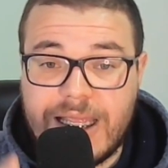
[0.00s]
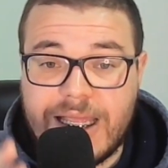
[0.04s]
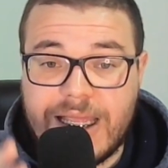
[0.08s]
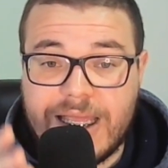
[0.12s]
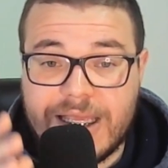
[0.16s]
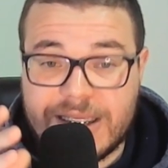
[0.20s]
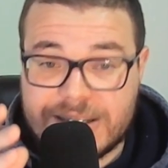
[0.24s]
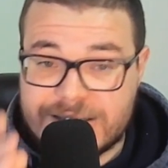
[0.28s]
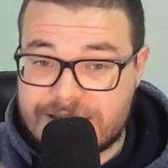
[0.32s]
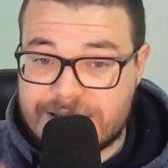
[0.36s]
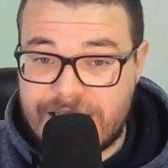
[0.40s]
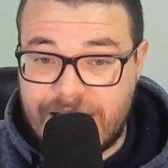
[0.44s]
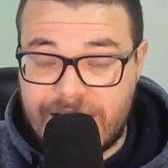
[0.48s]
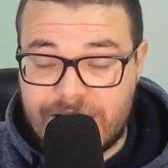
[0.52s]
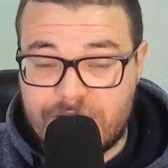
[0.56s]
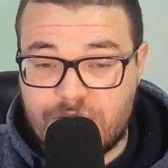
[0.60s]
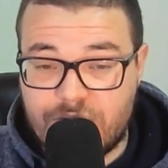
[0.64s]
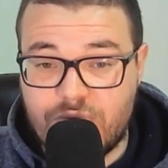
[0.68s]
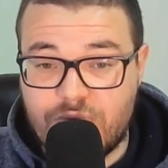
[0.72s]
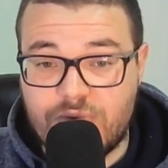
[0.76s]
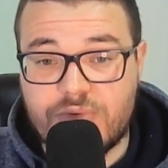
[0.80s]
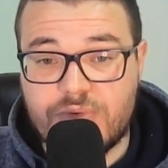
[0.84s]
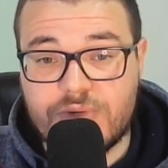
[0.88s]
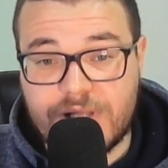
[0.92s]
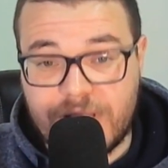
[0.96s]

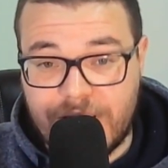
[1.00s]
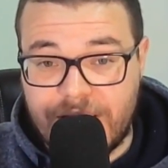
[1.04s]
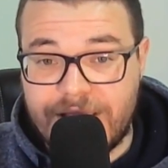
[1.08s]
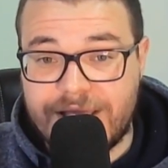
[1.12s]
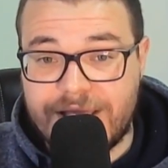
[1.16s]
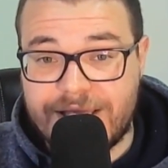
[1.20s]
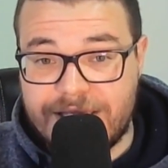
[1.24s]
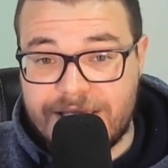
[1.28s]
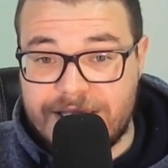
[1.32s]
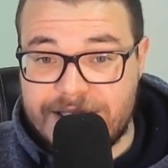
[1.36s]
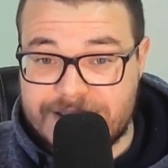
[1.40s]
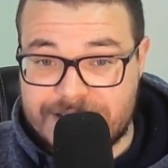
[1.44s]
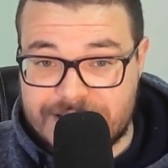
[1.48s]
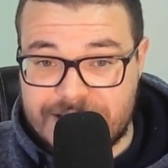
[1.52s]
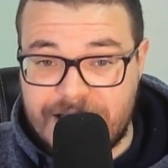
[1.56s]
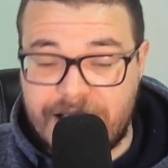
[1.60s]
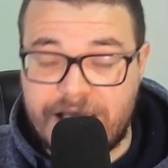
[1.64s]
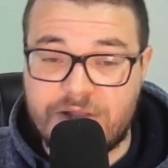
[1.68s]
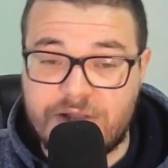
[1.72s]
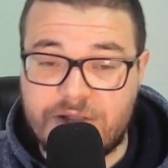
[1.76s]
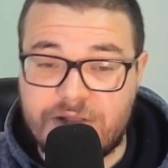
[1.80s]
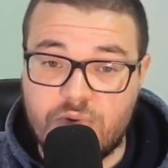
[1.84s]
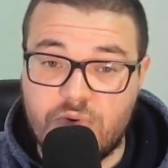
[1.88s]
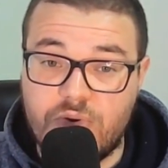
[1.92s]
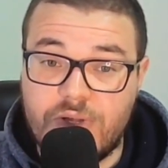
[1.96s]
exceto, né,
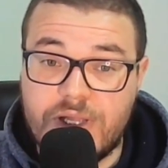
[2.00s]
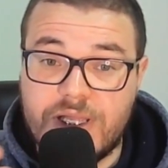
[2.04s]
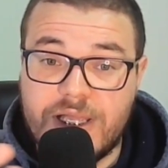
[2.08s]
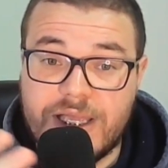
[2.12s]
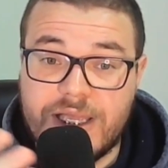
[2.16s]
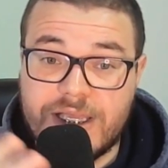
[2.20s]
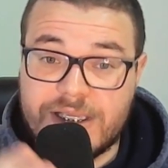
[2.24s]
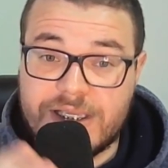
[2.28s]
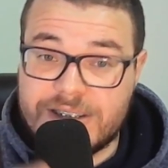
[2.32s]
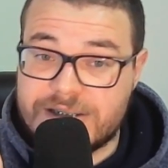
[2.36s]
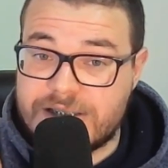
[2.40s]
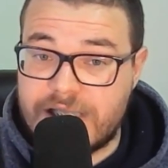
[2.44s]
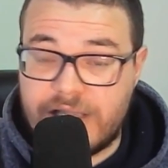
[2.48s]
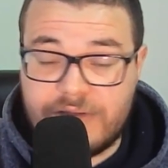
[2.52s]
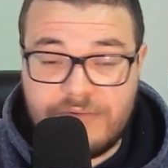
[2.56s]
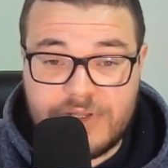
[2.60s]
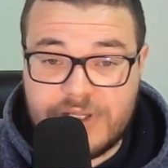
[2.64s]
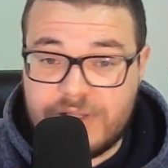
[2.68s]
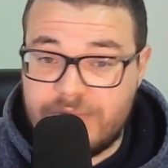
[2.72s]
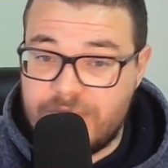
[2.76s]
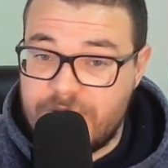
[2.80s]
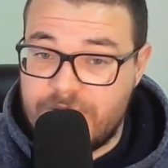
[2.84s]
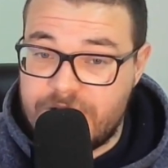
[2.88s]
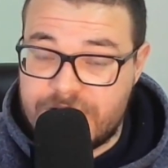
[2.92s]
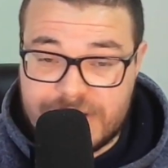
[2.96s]
exceto reserva de
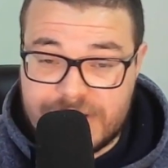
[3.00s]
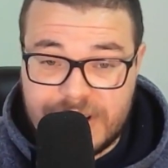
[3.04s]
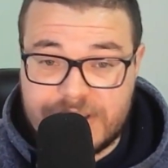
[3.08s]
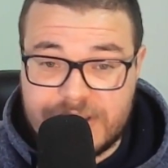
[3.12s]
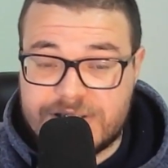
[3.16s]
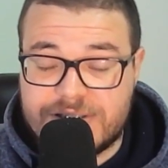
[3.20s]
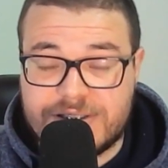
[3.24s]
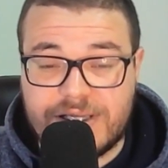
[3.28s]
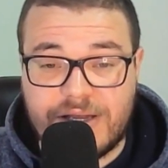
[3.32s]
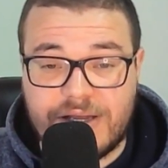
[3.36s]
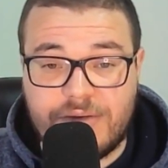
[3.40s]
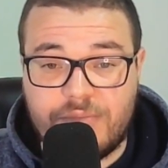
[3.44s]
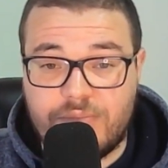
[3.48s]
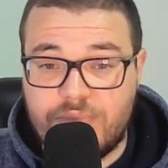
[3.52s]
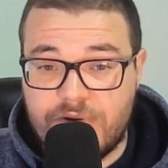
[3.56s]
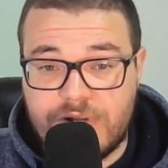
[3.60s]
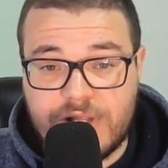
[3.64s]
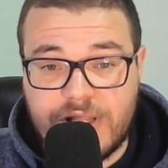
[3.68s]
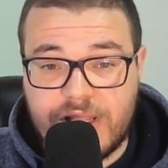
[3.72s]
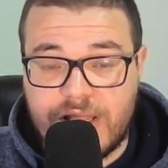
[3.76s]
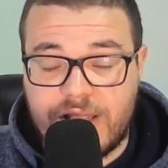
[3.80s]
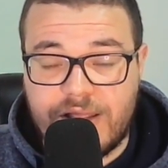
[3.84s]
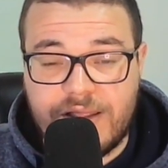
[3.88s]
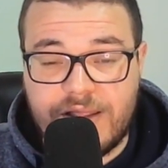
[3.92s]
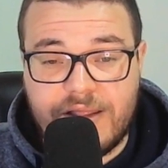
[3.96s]
emergência. Por
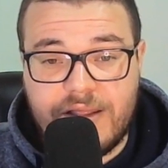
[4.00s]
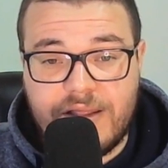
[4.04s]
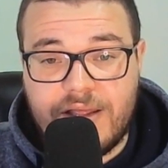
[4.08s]
quê?